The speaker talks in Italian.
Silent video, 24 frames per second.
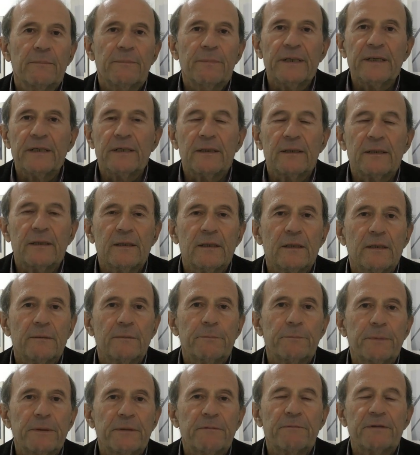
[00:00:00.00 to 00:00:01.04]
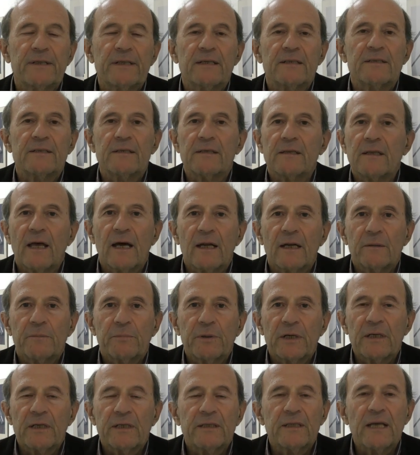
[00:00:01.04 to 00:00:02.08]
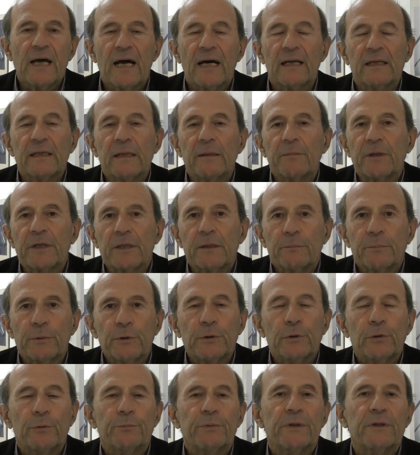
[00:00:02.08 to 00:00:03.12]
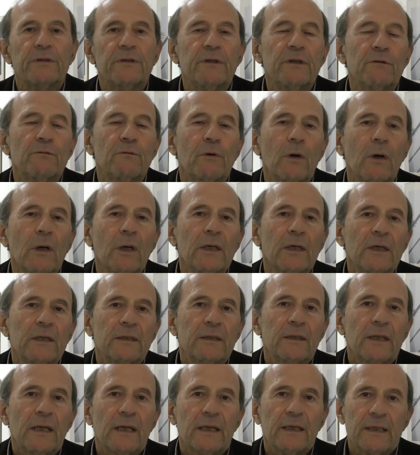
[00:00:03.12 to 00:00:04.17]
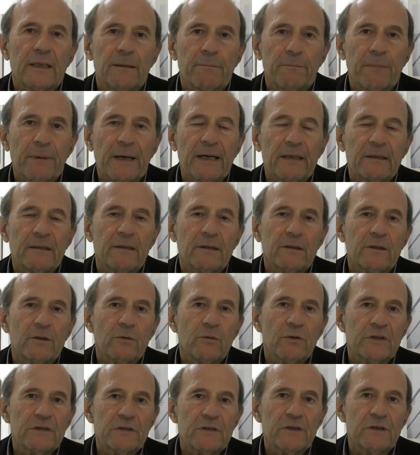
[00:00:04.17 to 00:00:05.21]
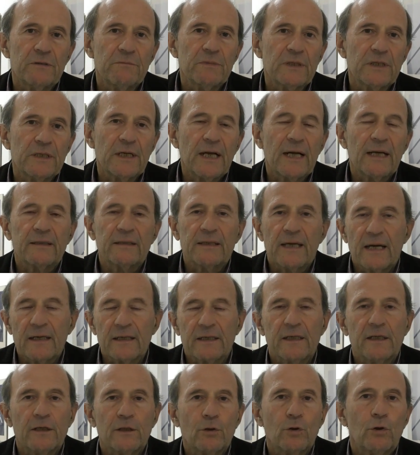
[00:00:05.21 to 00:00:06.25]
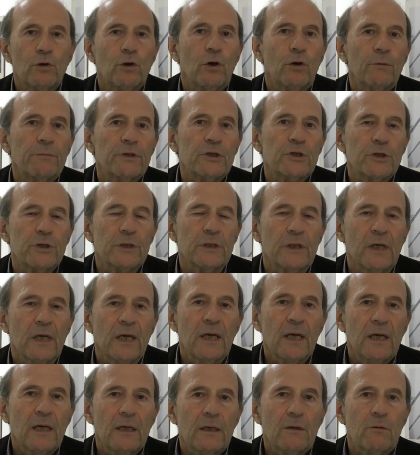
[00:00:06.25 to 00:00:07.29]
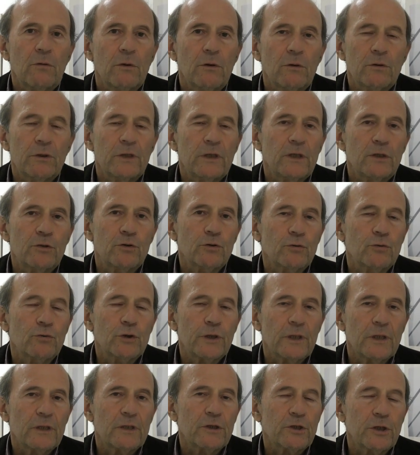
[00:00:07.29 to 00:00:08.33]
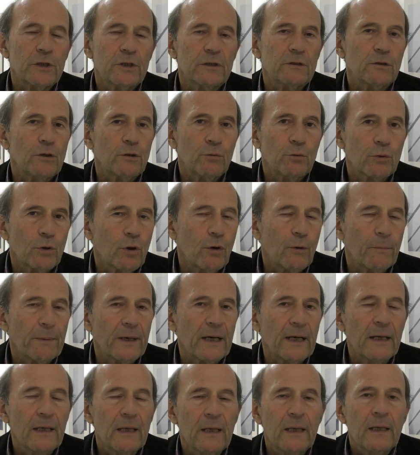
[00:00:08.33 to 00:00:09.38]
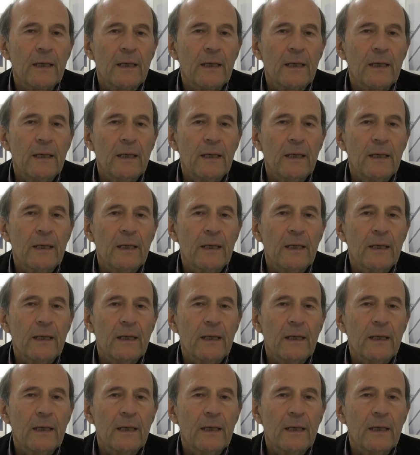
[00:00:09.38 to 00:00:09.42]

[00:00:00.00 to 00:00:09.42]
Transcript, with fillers: per, per transitare per l'Italia, perché poi l'obiettivo della gran parte di questi immigrati anche economici è quello di raggiungere il centro Europa.